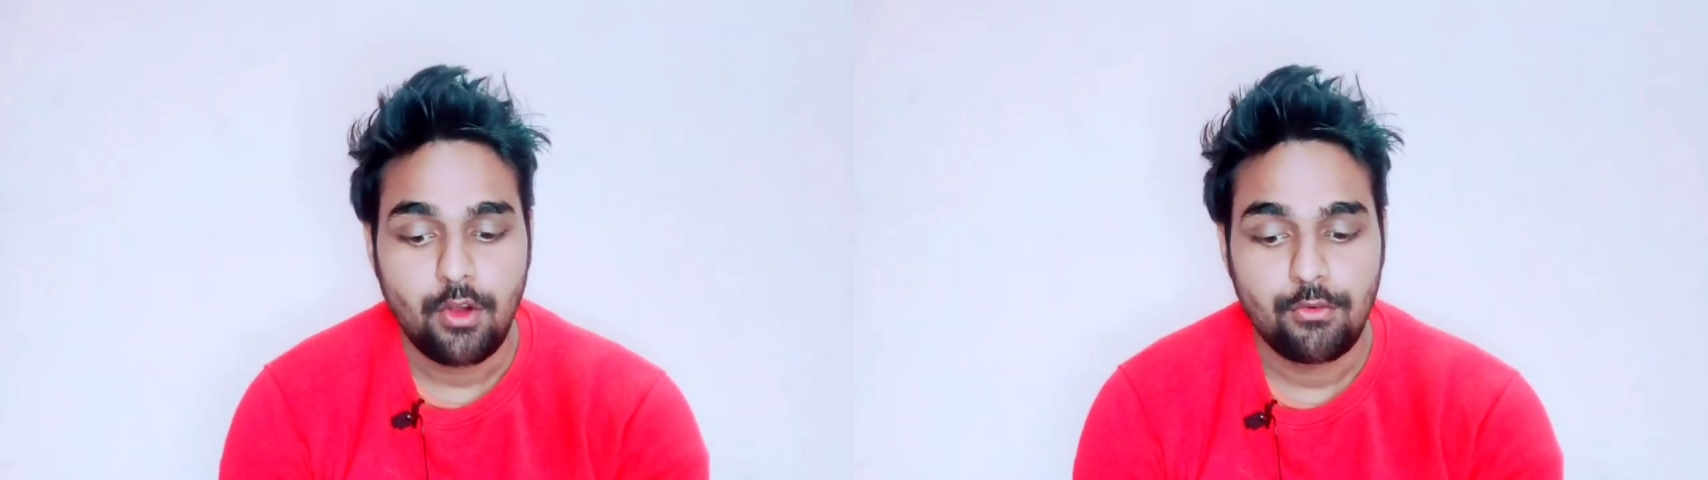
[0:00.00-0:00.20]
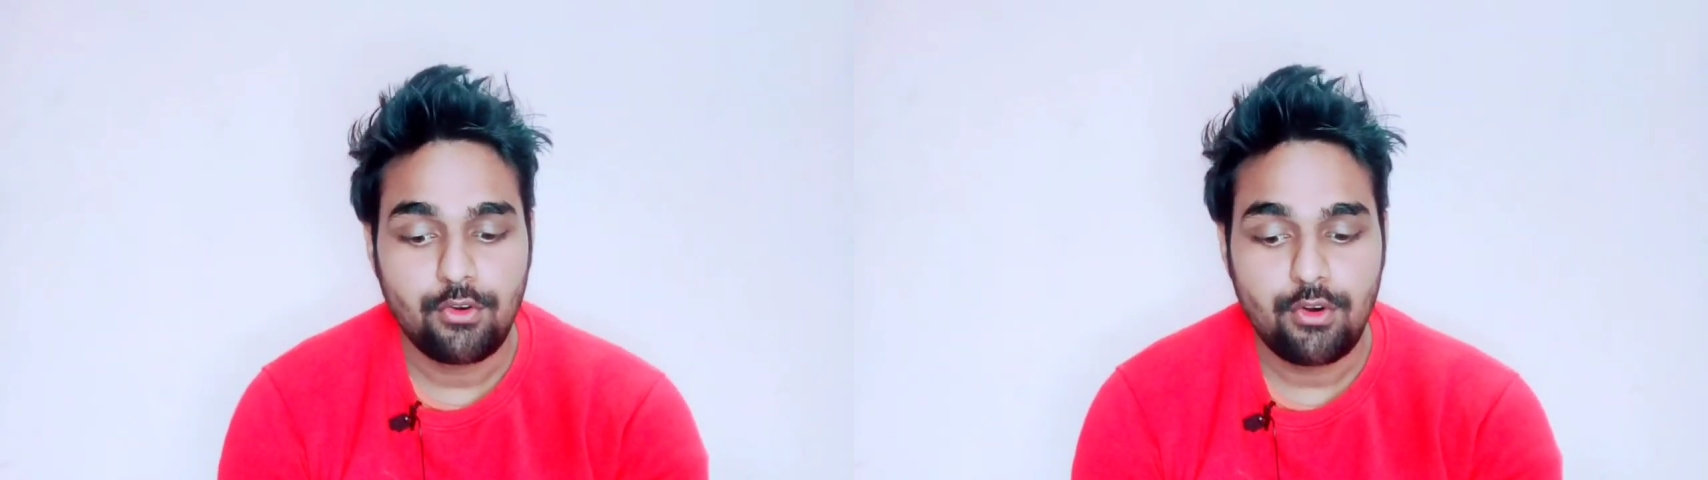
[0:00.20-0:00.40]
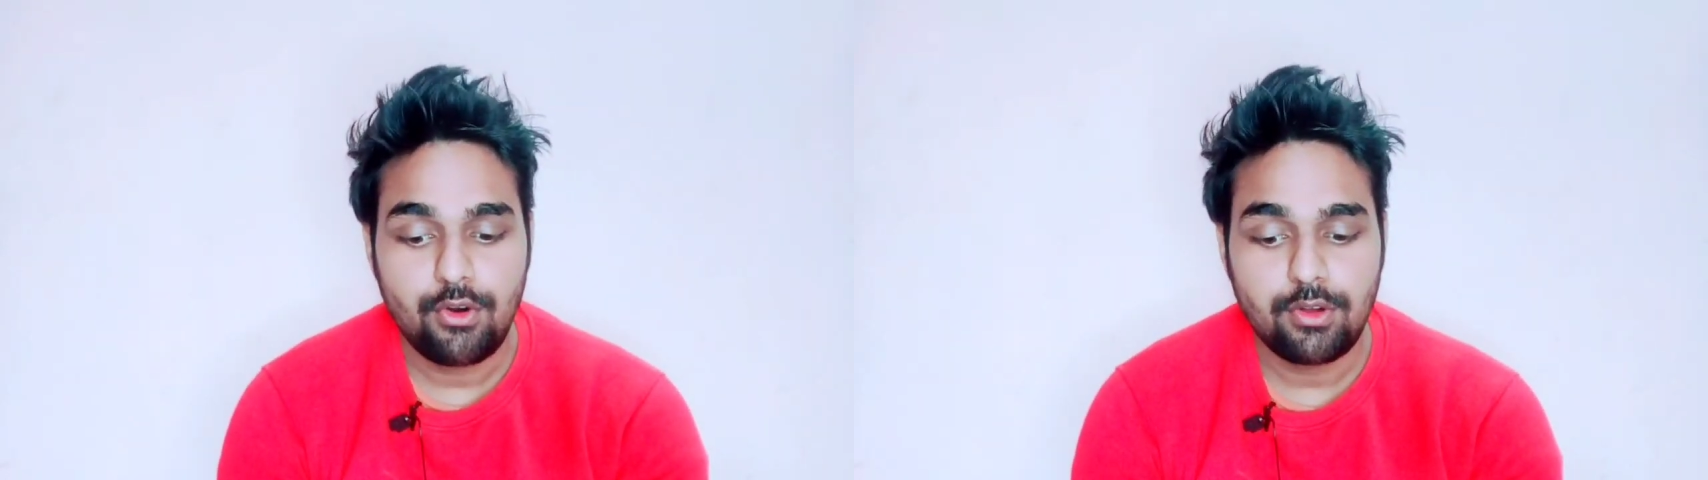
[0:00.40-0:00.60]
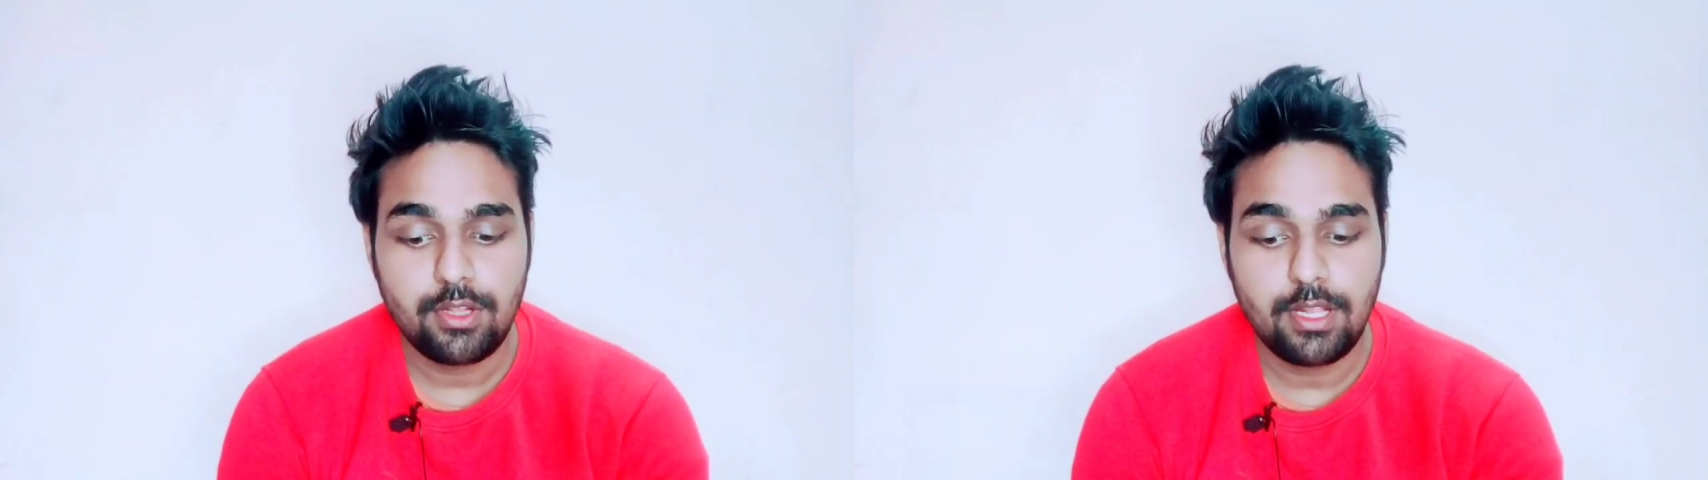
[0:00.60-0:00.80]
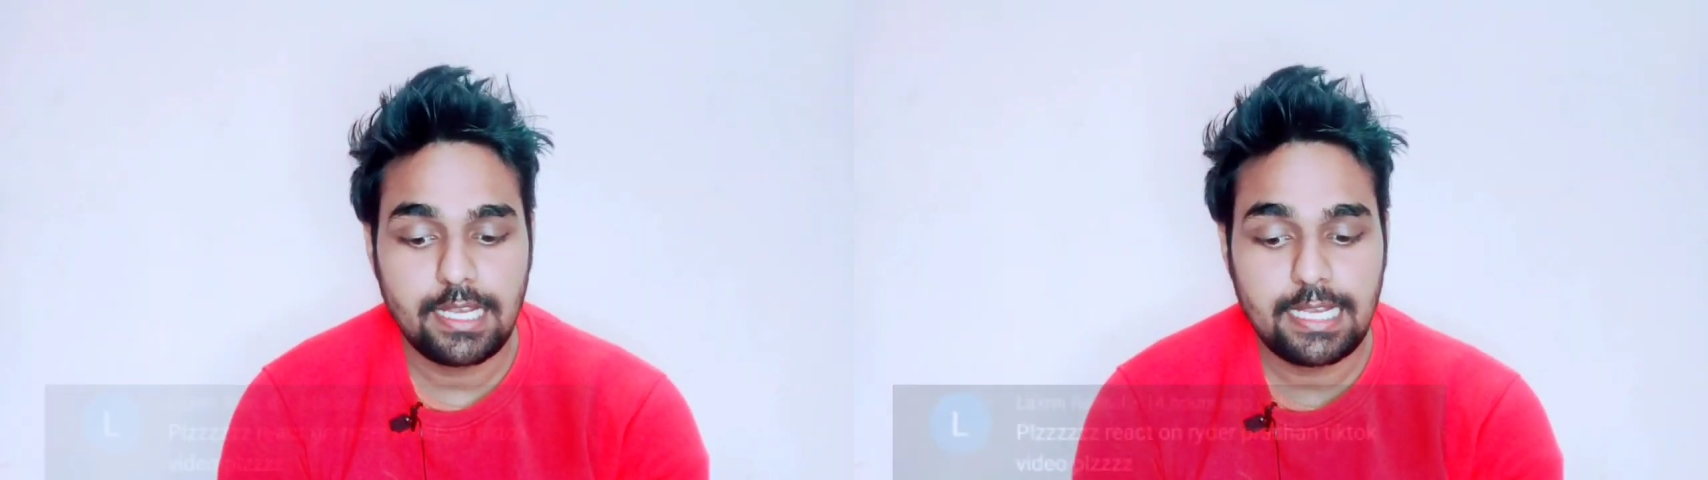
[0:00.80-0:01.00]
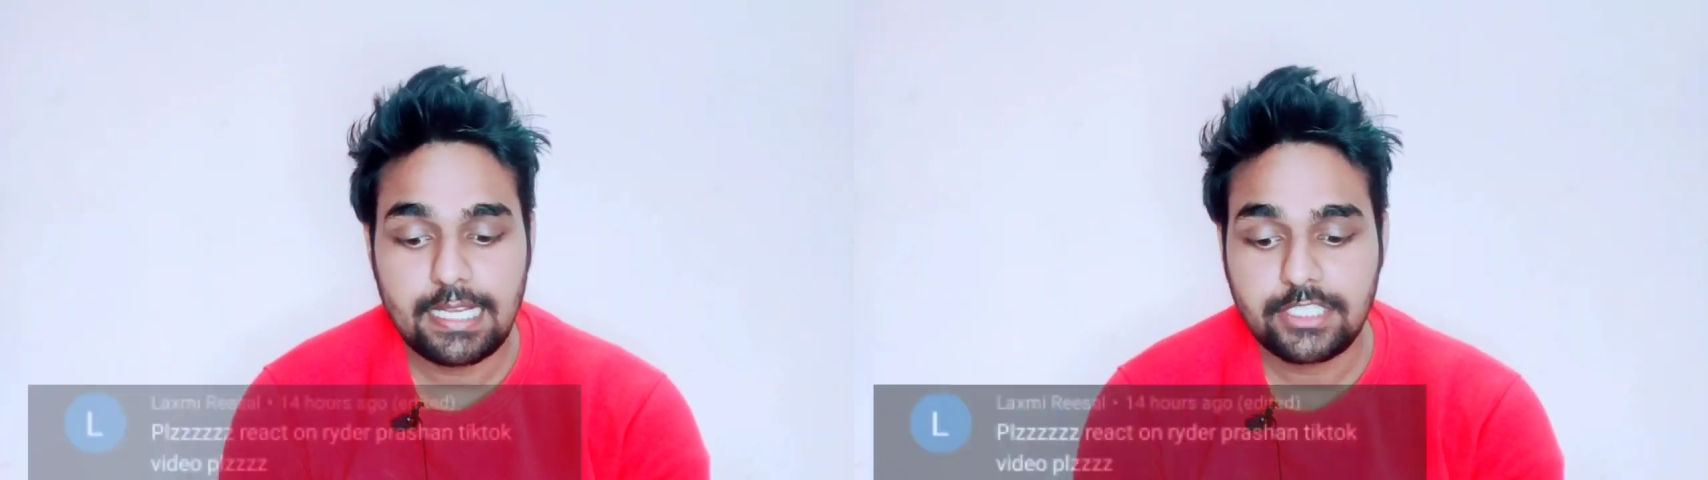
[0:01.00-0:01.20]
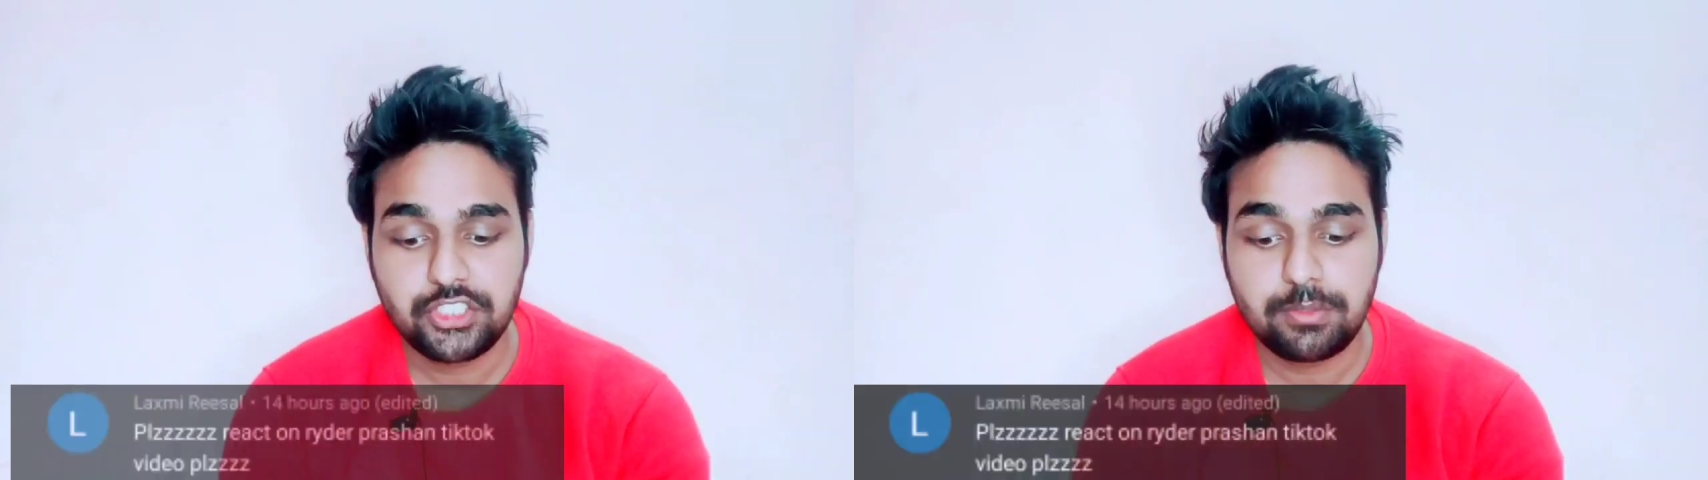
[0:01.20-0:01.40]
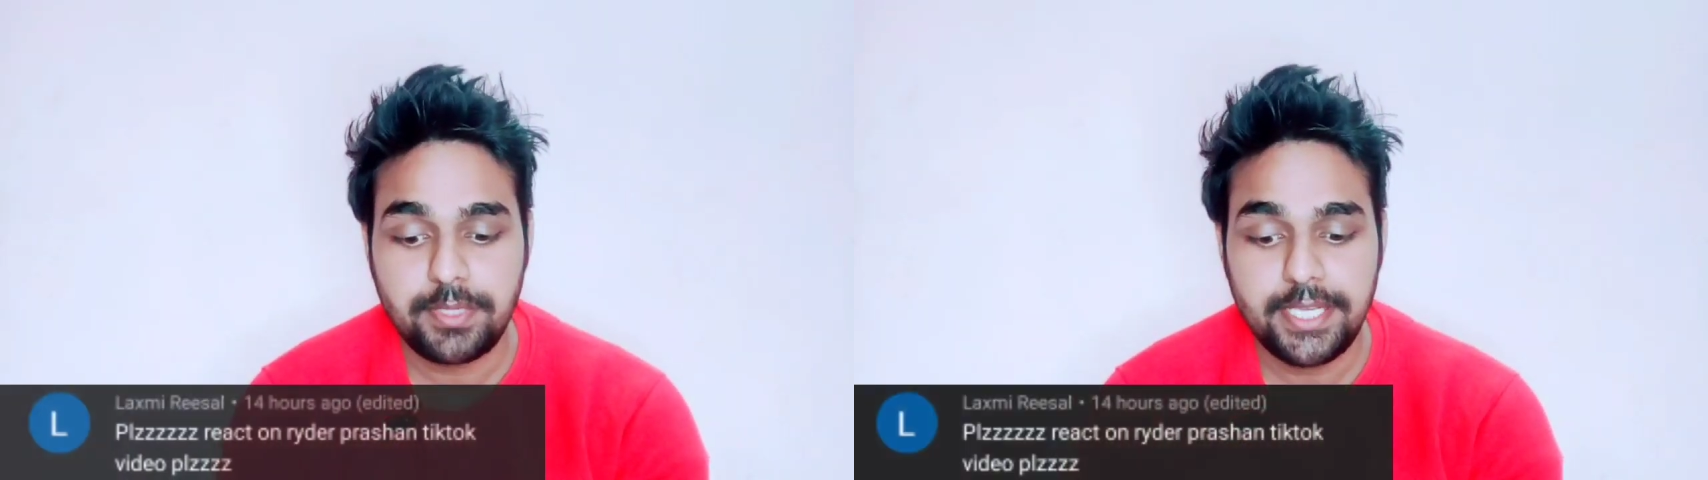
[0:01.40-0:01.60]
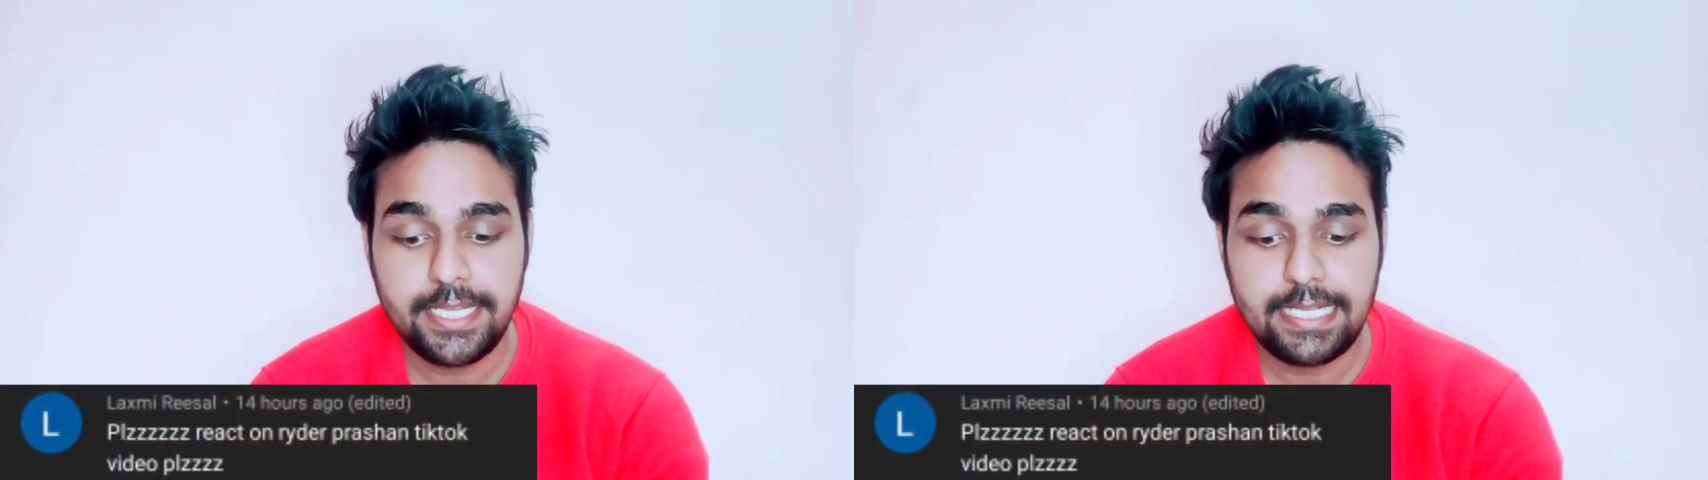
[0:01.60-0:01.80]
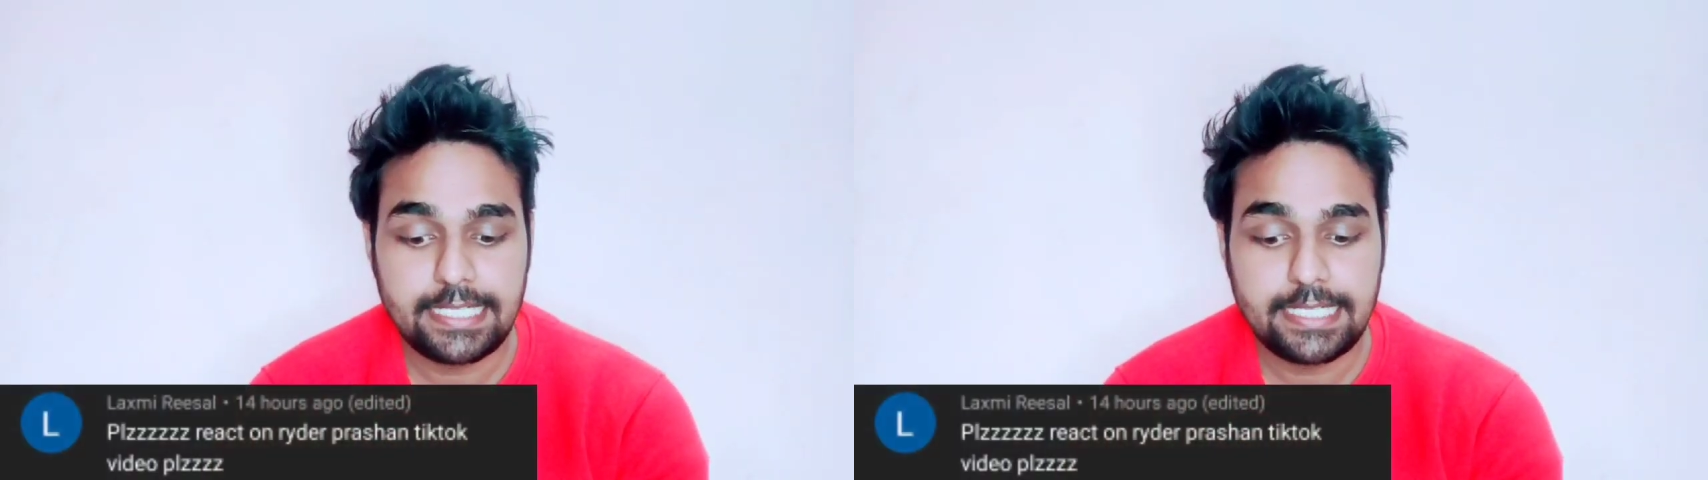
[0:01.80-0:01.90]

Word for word: वो लक्ष्मी